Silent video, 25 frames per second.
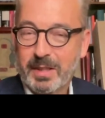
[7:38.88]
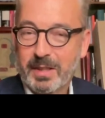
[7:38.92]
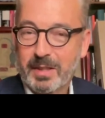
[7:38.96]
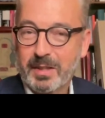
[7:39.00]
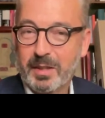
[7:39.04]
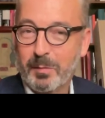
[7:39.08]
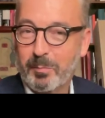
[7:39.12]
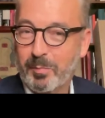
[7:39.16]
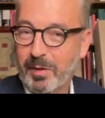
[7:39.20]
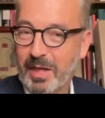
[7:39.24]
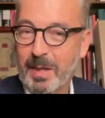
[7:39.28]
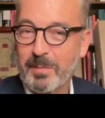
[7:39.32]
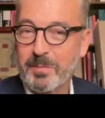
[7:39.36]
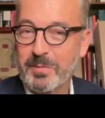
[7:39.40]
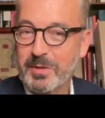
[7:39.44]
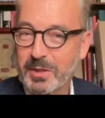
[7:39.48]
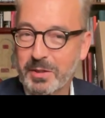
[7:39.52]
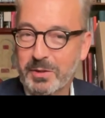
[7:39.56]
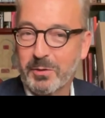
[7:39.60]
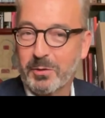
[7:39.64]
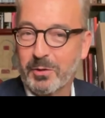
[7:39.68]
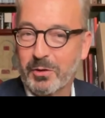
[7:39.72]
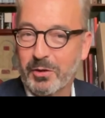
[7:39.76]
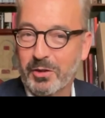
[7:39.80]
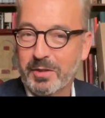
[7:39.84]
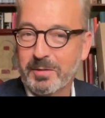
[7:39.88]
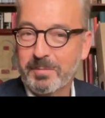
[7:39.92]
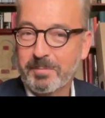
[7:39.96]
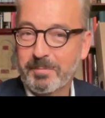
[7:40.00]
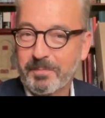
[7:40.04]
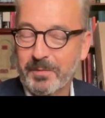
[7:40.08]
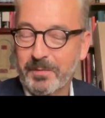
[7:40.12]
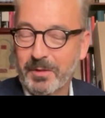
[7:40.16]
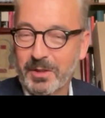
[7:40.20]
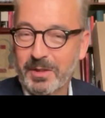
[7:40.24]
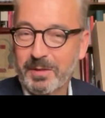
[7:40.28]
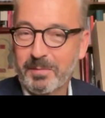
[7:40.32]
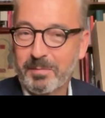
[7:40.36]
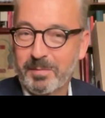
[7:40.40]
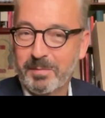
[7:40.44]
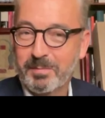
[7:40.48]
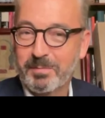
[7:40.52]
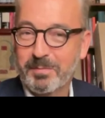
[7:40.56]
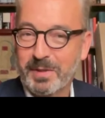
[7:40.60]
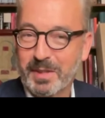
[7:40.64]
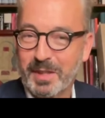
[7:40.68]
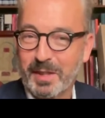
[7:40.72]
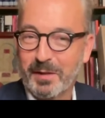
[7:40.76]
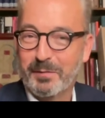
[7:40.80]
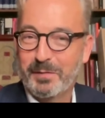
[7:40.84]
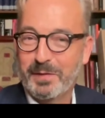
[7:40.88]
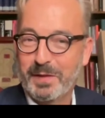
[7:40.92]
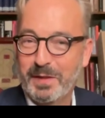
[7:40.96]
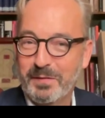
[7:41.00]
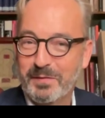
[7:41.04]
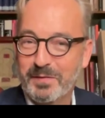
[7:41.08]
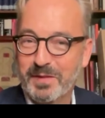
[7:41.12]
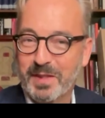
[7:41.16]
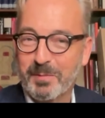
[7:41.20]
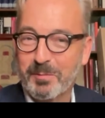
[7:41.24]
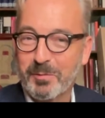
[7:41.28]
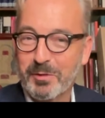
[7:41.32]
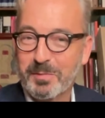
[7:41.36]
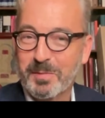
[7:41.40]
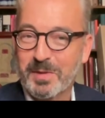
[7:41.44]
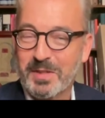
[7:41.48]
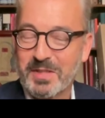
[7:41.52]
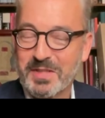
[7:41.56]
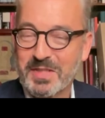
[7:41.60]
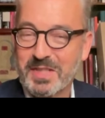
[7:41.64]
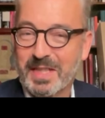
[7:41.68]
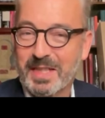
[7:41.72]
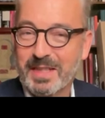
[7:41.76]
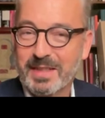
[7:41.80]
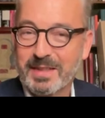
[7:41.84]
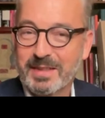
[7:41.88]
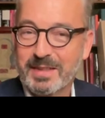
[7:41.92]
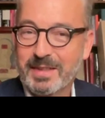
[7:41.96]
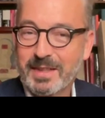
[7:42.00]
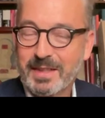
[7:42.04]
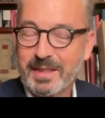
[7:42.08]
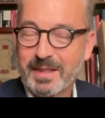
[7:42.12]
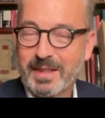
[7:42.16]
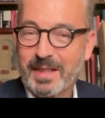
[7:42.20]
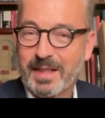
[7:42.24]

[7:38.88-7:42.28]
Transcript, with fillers: die bleiben sich treu, ja. Bei der FIFA muss man sagen.